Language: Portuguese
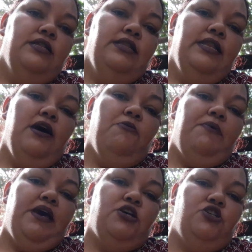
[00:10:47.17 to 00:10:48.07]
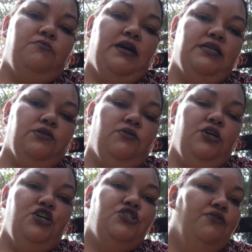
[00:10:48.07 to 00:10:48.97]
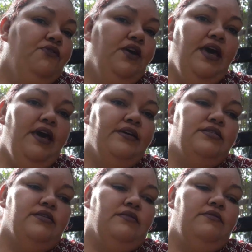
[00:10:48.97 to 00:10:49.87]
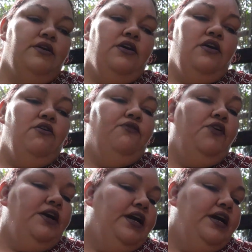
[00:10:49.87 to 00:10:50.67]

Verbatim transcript: não perdi mais orquídea foi essa. Foi em